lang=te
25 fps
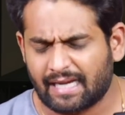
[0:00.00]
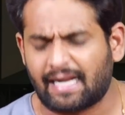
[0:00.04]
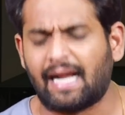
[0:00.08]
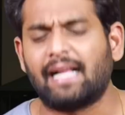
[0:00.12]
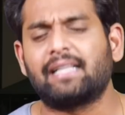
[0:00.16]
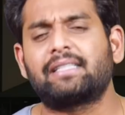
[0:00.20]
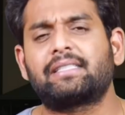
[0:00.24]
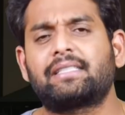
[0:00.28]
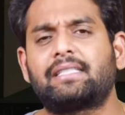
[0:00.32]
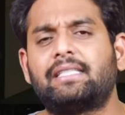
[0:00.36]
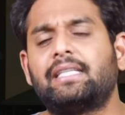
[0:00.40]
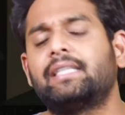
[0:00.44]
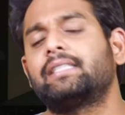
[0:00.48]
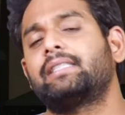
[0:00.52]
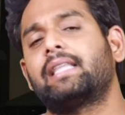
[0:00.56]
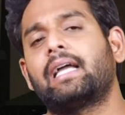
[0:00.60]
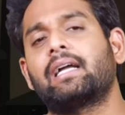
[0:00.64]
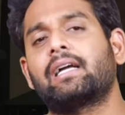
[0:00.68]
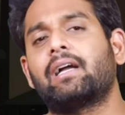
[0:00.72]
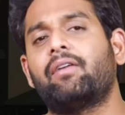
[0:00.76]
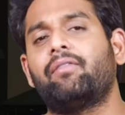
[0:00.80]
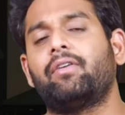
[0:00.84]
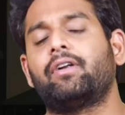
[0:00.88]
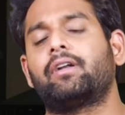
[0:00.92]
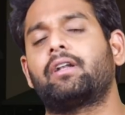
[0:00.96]

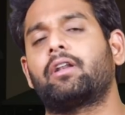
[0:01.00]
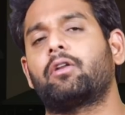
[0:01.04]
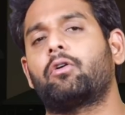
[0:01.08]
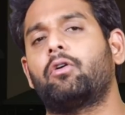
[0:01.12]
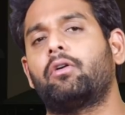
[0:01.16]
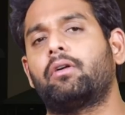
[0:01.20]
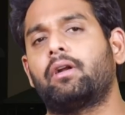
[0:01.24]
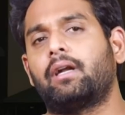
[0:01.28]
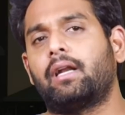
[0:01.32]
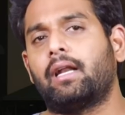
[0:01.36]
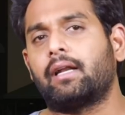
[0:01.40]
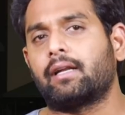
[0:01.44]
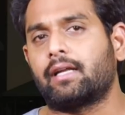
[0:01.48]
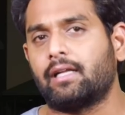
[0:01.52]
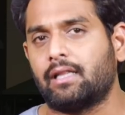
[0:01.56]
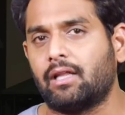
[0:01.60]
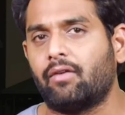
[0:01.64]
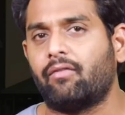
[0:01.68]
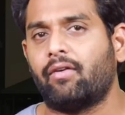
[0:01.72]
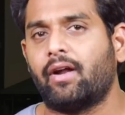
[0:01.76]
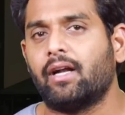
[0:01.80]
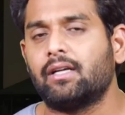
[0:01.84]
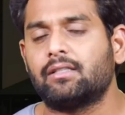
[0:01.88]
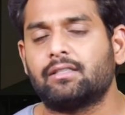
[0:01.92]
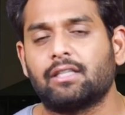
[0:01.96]
ఖచ్చితంగా విక్టరీ కొట్టడానికి అయితే
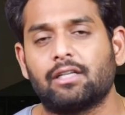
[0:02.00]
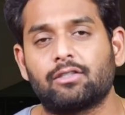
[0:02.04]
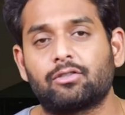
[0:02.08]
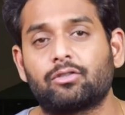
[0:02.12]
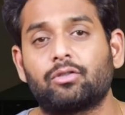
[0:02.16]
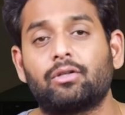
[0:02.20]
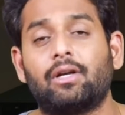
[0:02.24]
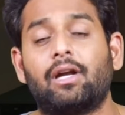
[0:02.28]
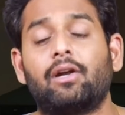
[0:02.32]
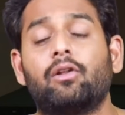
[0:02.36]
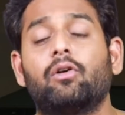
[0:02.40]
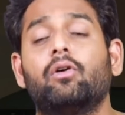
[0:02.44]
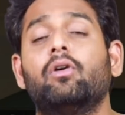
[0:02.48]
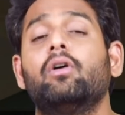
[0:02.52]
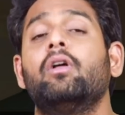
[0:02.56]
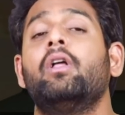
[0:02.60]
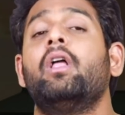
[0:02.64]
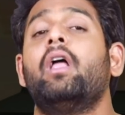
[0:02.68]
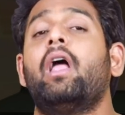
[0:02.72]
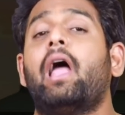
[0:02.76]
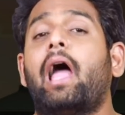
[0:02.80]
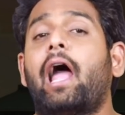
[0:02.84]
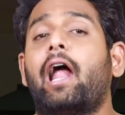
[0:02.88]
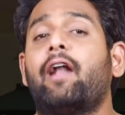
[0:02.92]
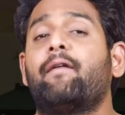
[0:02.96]
వెయిట్ చేస్తున్నాడు
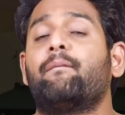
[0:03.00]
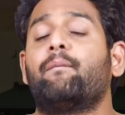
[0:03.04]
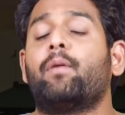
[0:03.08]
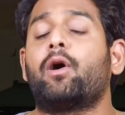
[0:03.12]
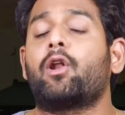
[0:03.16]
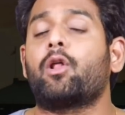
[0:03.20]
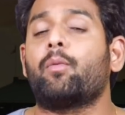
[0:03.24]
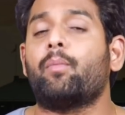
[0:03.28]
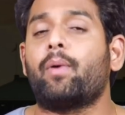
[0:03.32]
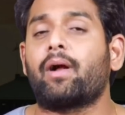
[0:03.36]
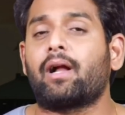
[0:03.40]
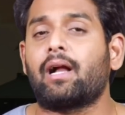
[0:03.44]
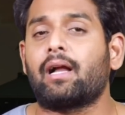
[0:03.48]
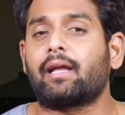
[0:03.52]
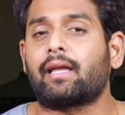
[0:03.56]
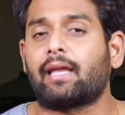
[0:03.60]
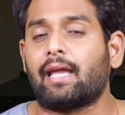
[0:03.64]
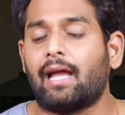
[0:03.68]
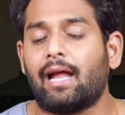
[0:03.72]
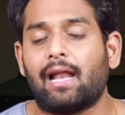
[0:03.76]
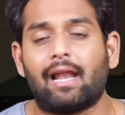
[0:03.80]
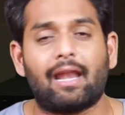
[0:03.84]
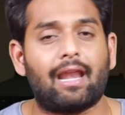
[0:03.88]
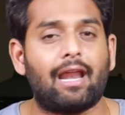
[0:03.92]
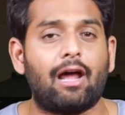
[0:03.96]
అండ్ మరోపక్క
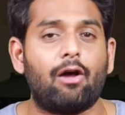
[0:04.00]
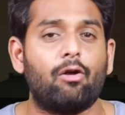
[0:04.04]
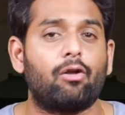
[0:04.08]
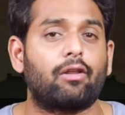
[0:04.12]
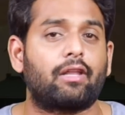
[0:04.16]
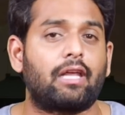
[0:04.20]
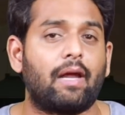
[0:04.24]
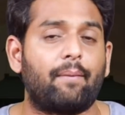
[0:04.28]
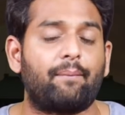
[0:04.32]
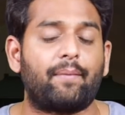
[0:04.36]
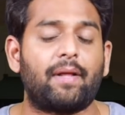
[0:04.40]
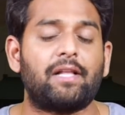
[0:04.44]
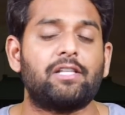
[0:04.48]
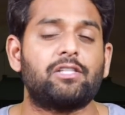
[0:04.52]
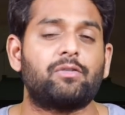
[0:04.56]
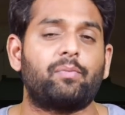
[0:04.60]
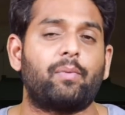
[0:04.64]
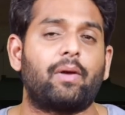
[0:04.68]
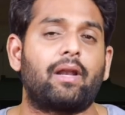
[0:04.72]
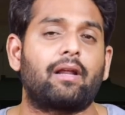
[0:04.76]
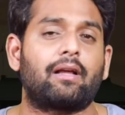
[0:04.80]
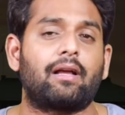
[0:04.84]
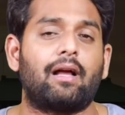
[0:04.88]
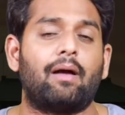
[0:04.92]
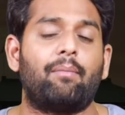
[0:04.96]
కేఎల్ రాహుల్ కెప్టెన్సీ
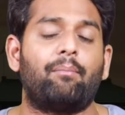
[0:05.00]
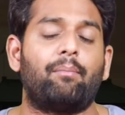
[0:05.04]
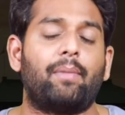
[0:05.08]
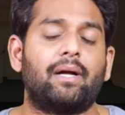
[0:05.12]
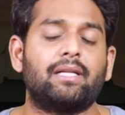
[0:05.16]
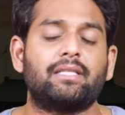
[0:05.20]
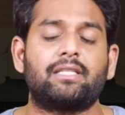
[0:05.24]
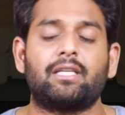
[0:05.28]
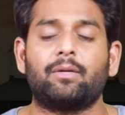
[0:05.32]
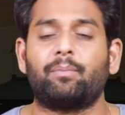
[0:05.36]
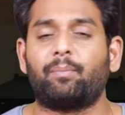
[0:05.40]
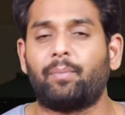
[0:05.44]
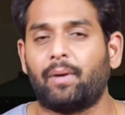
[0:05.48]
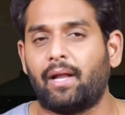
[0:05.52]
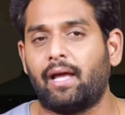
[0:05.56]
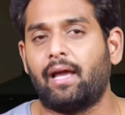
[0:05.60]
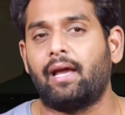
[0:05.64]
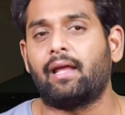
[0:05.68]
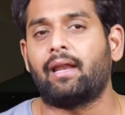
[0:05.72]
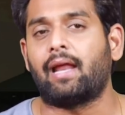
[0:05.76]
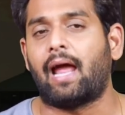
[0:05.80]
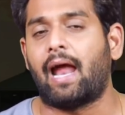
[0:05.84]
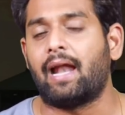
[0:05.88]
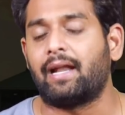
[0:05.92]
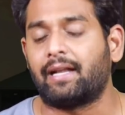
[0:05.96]
పరంగా మంచి
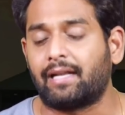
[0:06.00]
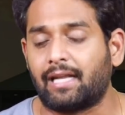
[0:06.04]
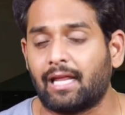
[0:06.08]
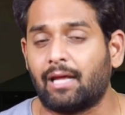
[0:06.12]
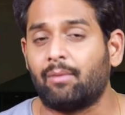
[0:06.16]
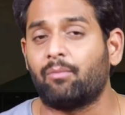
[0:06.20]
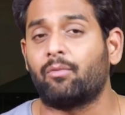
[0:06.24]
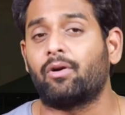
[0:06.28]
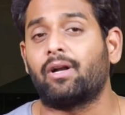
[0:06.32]
ప్లేయర్ అండ్ టీం